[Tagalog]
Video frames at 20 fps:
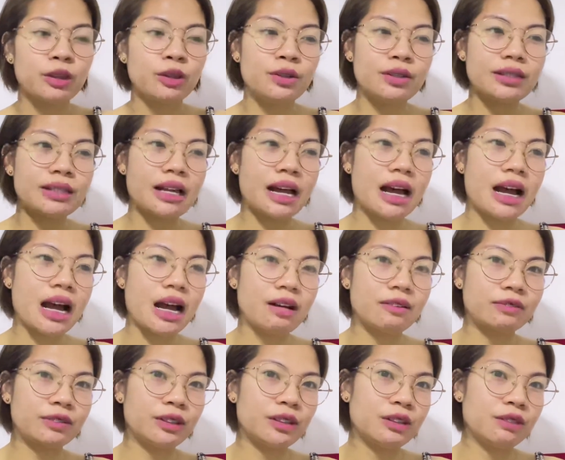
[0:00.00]
dun sa
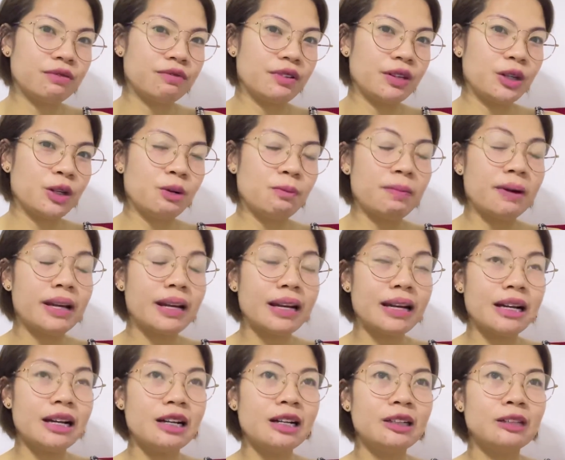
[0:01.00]
after ng video,
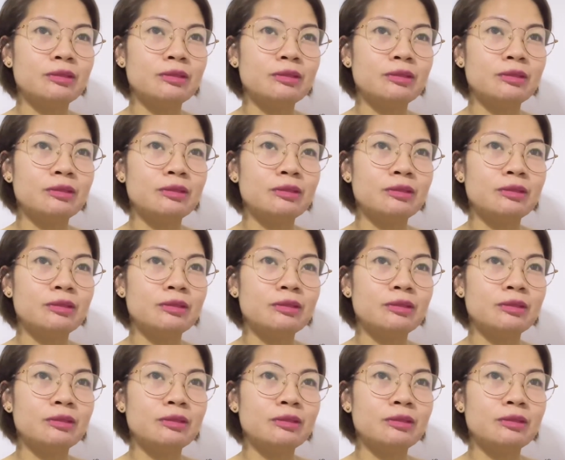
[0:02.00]
parang